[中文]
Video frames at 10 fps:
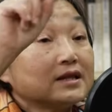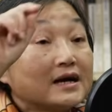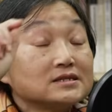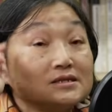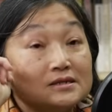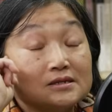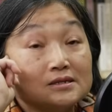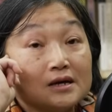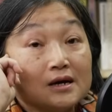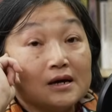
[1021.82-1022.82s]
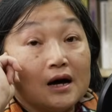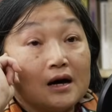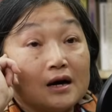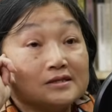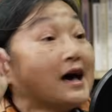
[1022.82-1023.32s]
它是
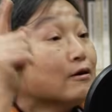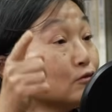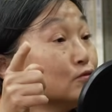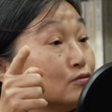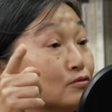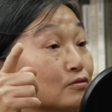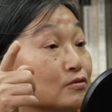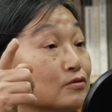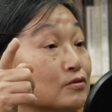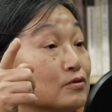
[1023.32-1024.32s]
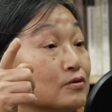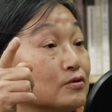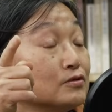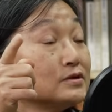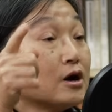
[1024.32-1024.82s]
呃仓库，
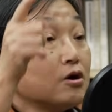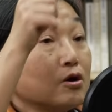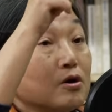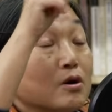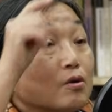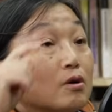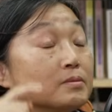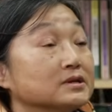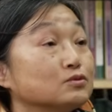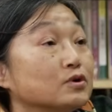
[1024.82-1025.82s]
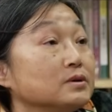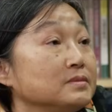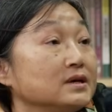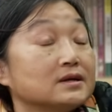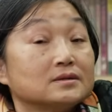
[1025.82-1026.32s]
然后我们对
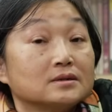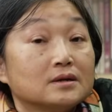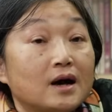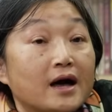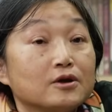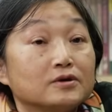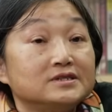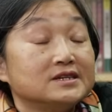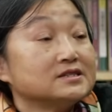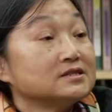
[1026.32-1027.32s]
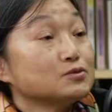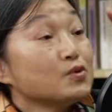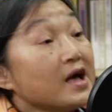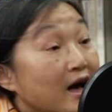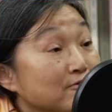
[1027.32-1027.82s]
面还有一间是
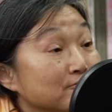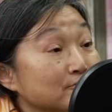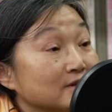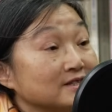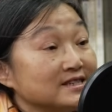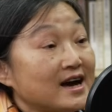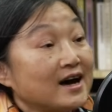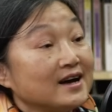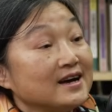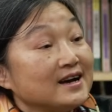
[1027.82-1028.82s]
慰安妇的家，